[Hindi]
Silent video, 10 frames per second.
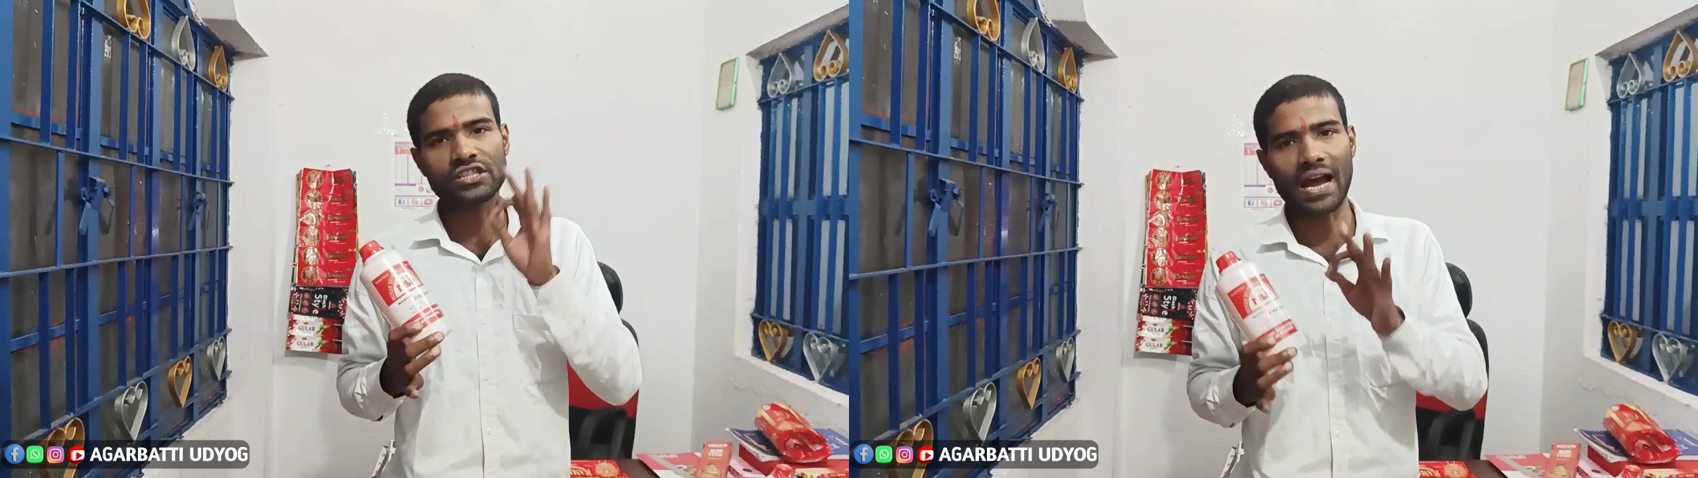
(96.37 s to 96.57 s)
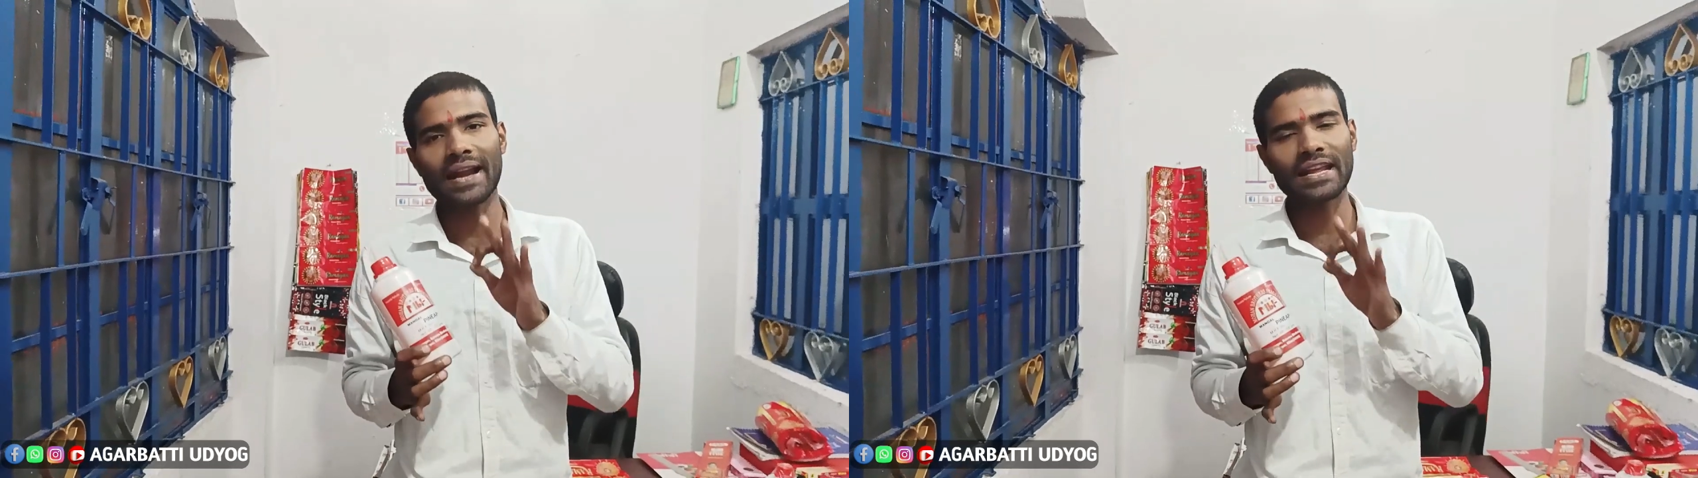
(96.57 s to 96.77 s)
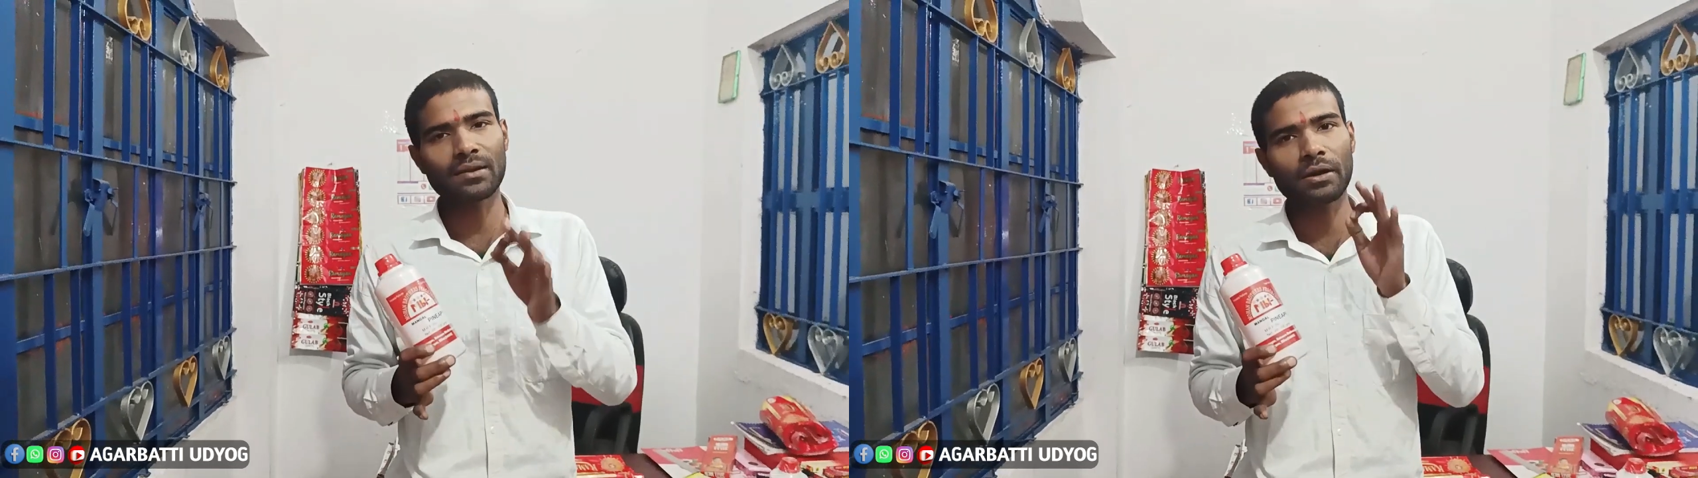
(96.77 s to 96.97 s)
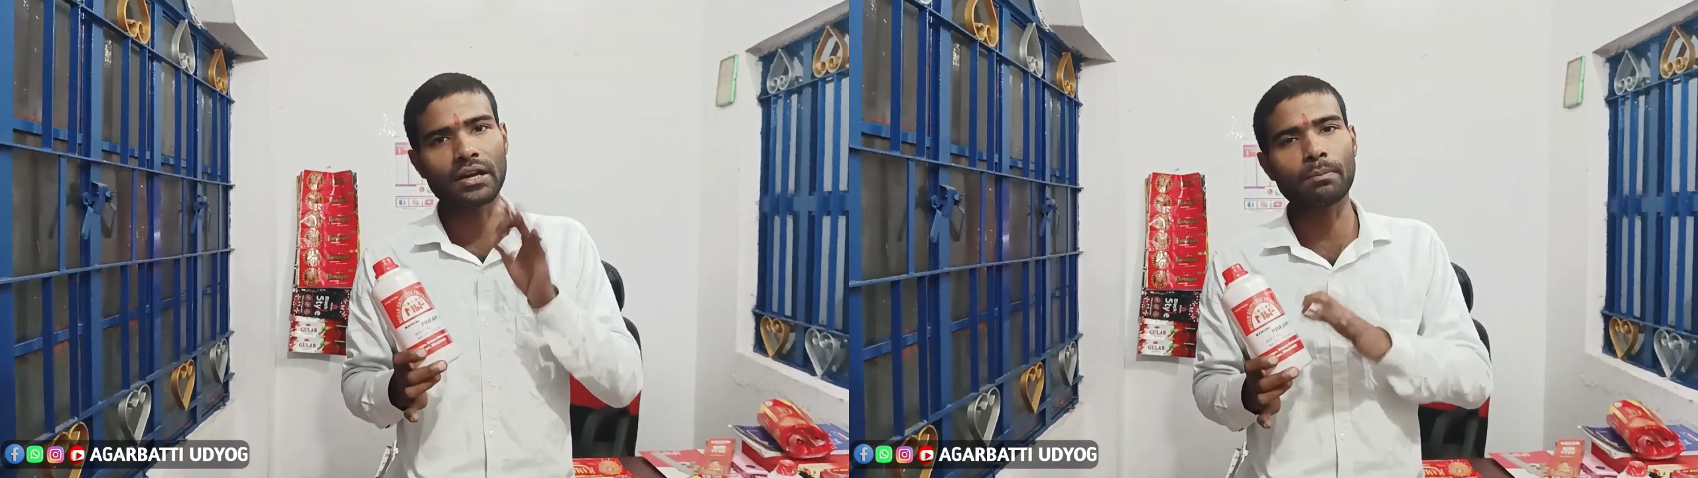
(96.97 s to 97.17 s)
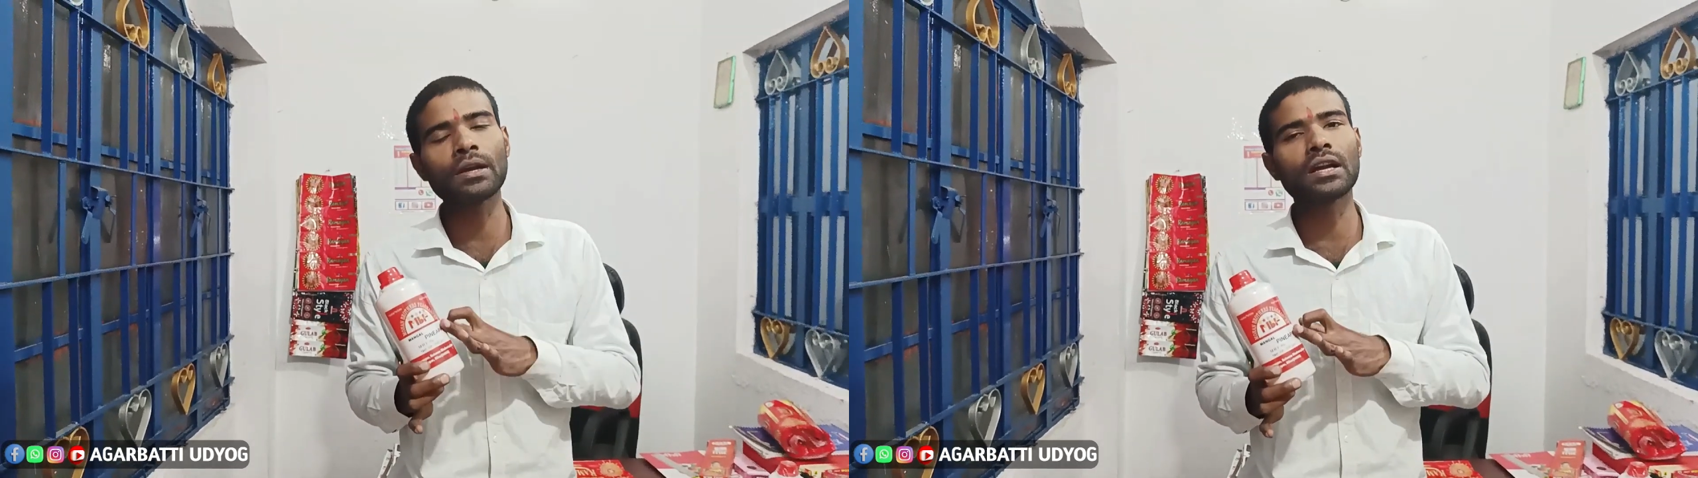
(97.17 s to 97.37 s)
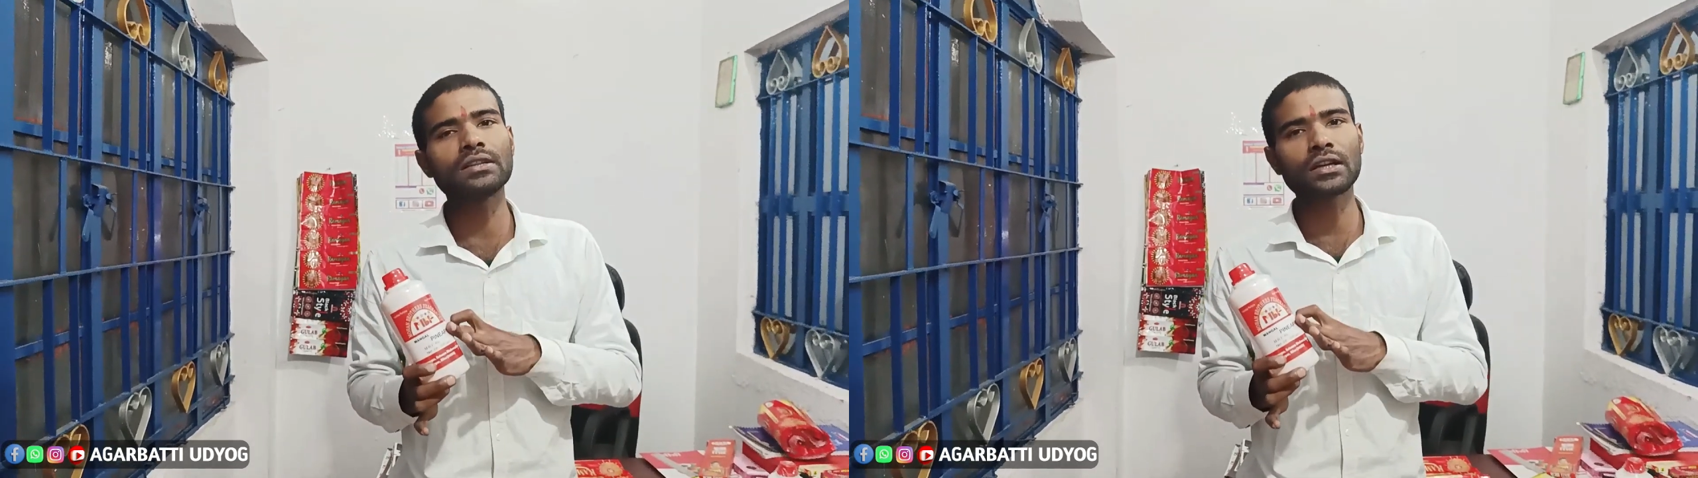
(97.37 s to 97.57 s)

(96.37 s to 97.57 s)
चार एक में डिपिंग कर